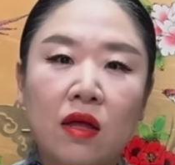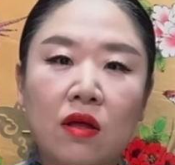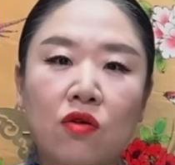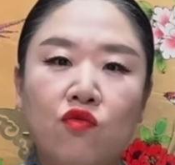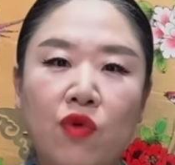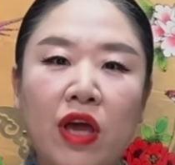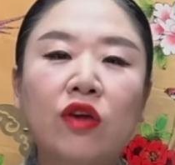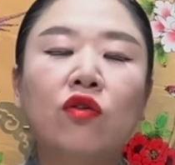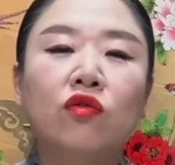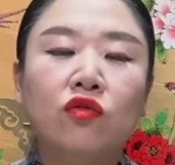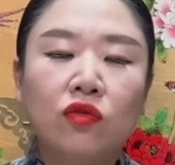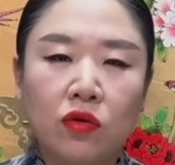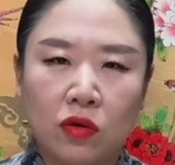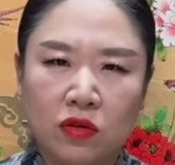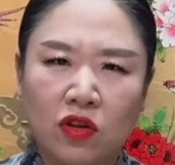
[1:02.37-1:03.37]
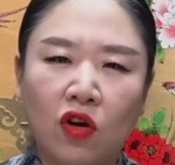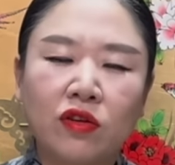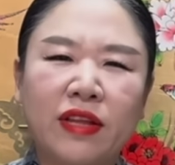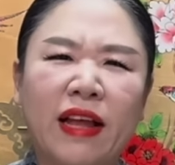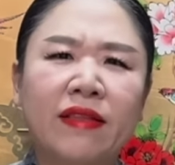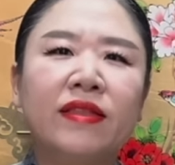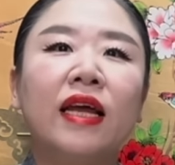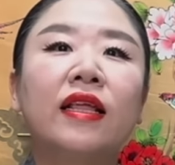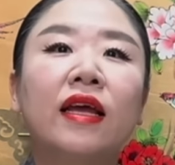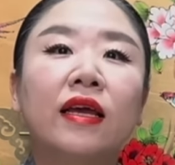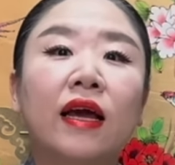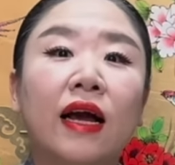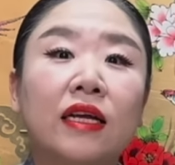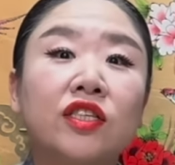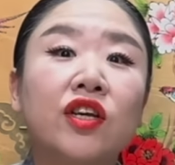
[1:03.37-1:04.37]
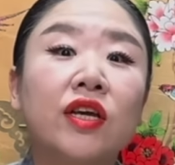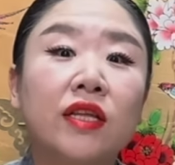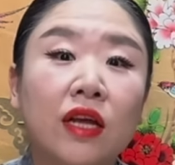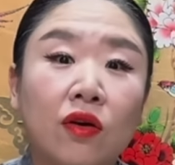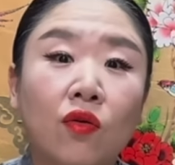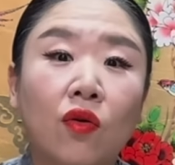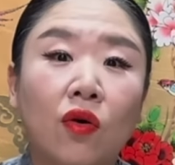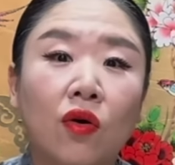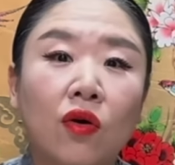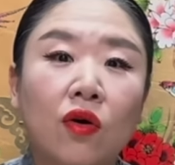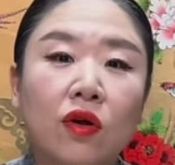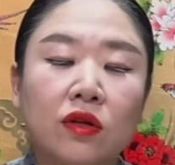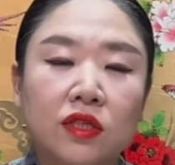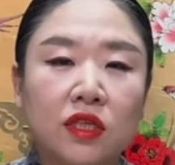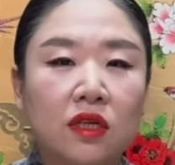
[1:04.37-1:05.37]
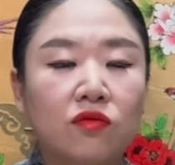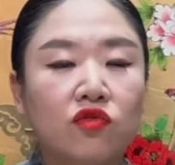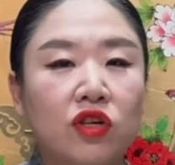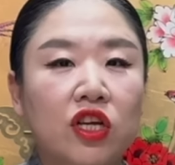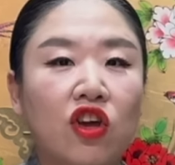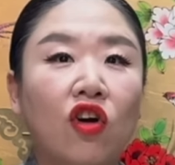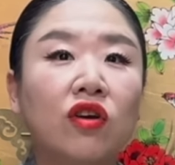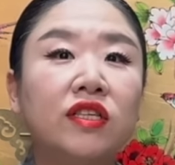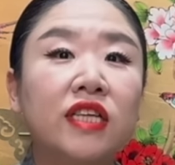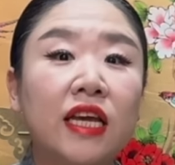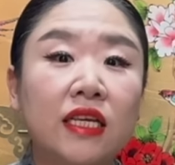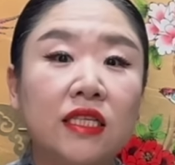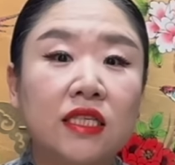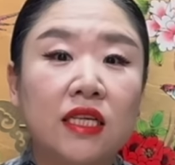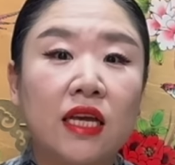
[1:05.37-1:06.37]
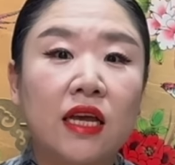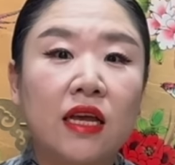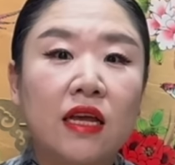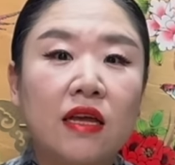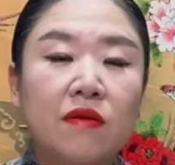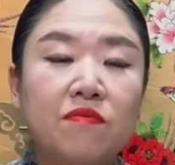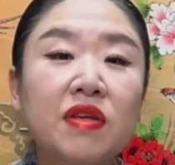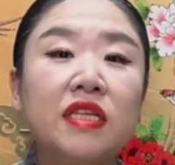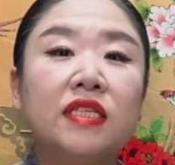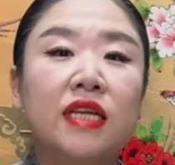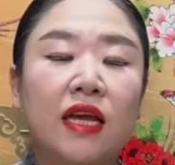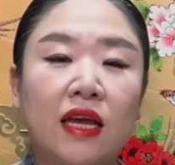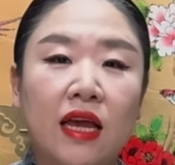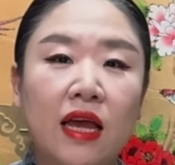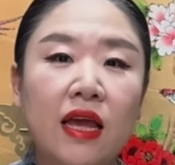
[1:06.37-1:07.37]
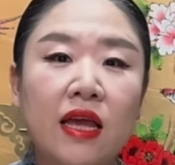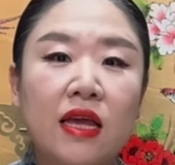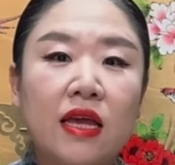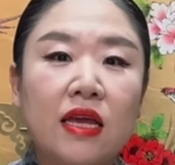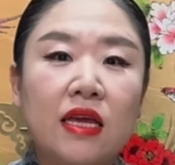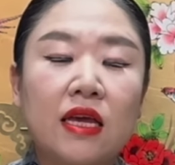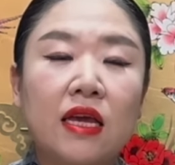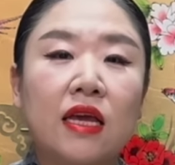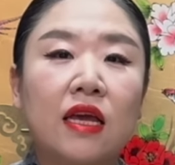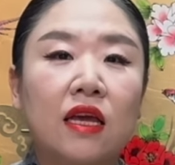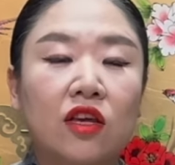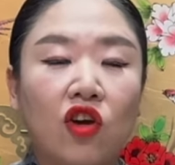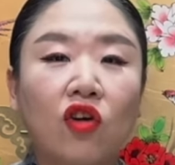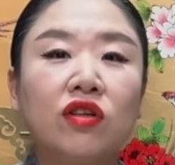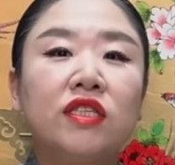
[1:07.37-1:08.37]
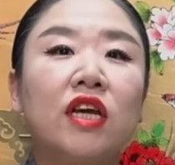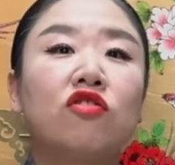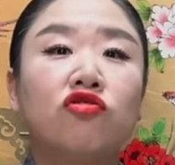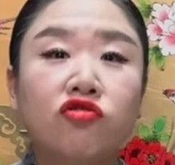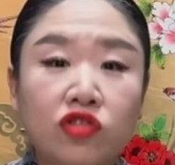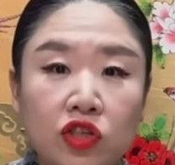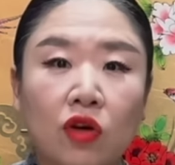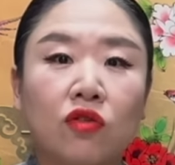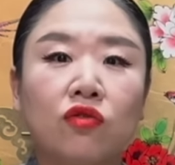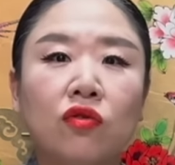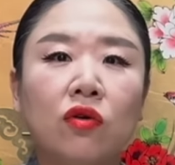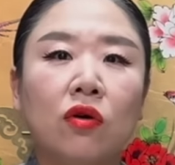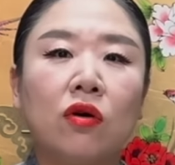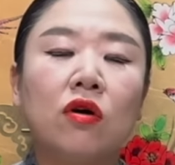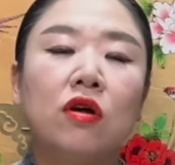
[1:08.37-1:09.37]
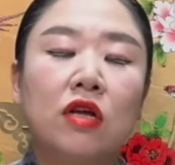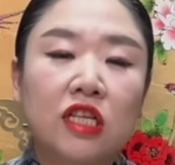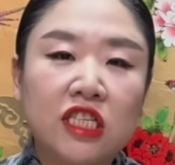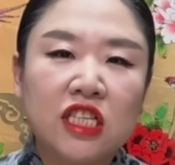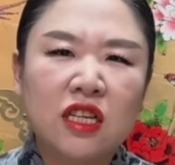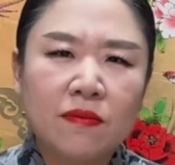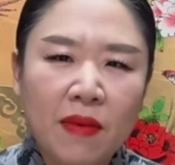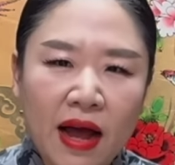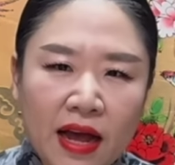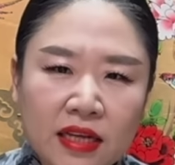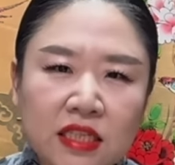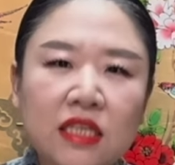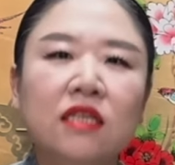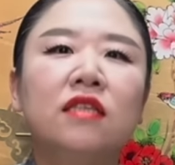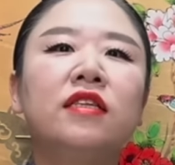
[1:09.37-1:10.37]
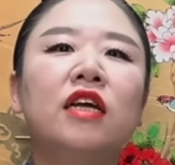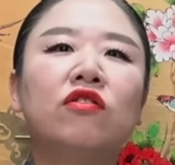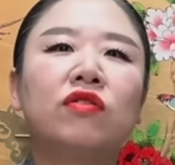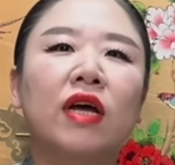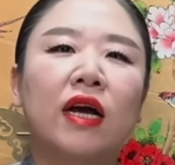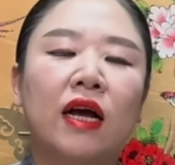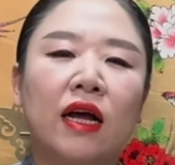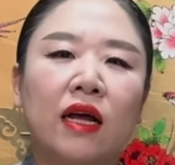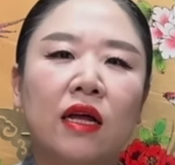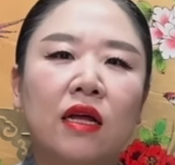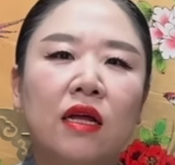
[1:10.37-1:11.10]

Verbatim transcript: 외교도 더 단단하게 가셔야 되고 지금 우리 경제 있지 민생의 이 경제 국정도 지금 하시는 대로다가